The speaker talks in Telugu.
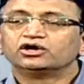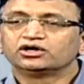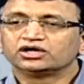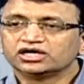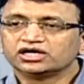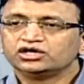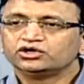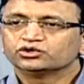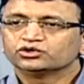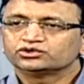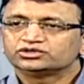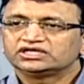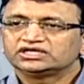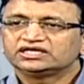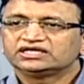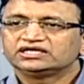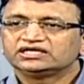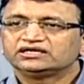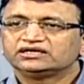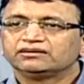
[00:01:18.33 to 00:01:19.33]
రెండోది
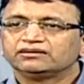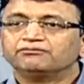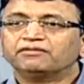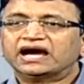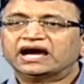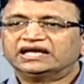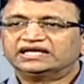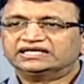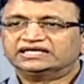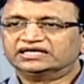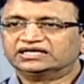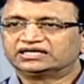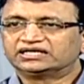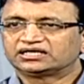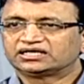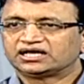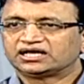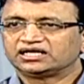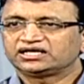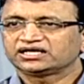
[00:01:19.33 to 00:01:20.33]
మాలిగ్నెంట్
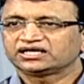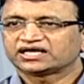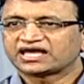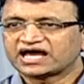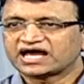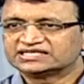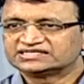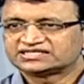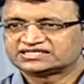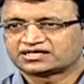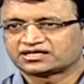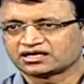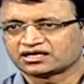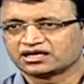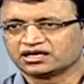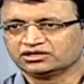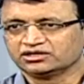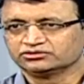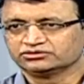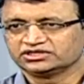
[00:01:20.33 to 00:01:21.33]
అంటే క్యాన్సర్
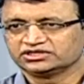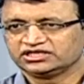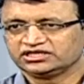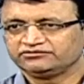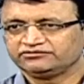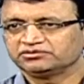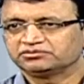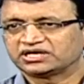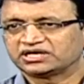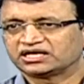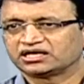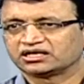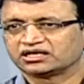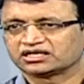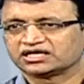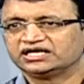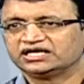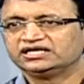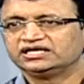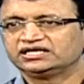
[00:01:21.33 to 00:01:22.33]
రకాలు ఇవి మన
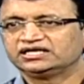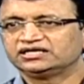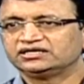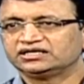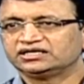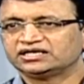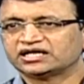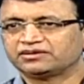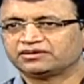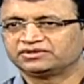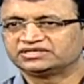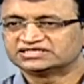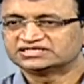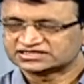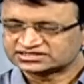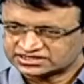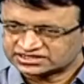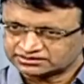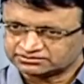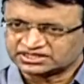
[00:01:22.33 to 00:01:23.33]
కిడ్నీని డ్యామేజ్
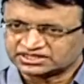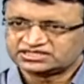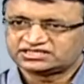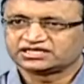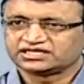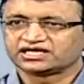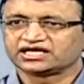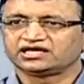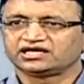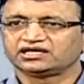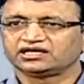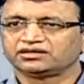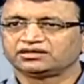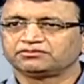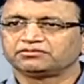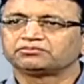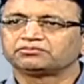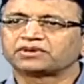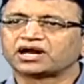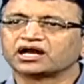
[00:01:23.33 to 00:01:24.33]
చేస్తాయి మనిషికే
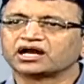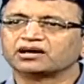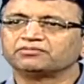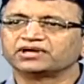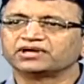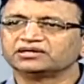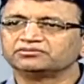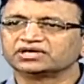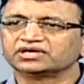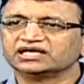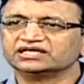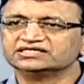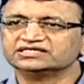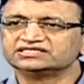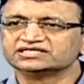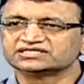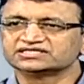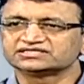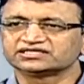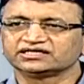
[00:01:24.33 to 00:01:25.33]
ప్రాణాపాయం
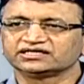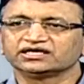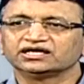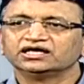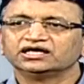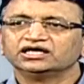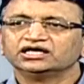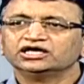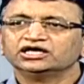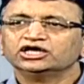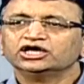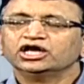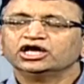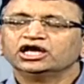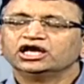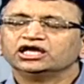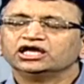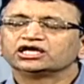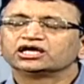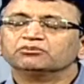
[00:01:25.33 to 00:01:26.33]
కలిగించేస్తాయి
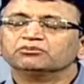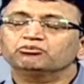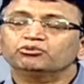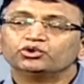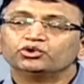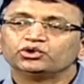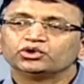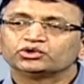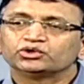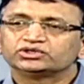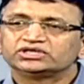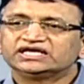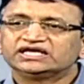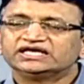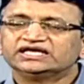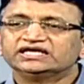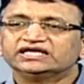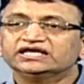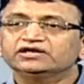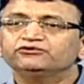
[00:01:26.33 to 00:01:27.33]
ఇంకా మూడవది
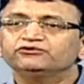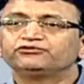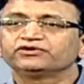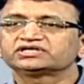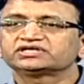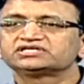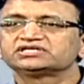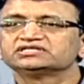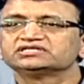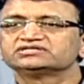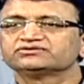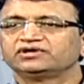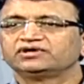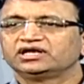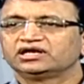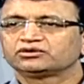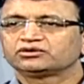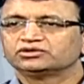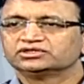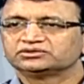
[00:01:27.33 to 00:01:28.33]
ఇన్ఫెక్షన్స్
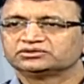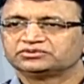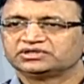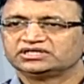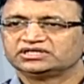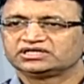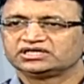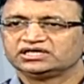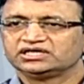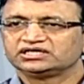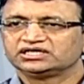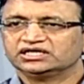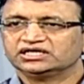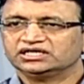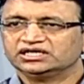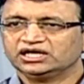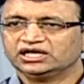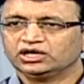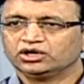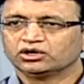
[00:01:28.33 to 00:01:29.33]
వల్ల కొంతమందికి
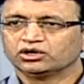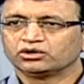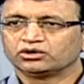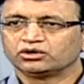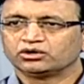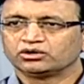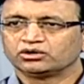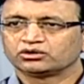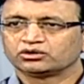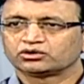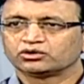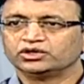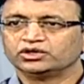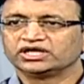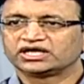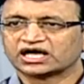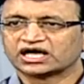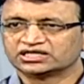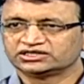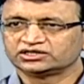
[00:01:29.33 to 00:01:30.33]
కిడ్నీల్లో
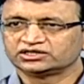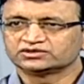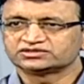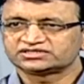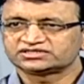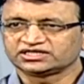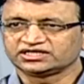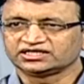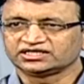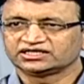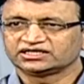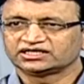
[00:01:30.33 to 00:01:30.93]
కొన్ని కణతలు వస్తాయి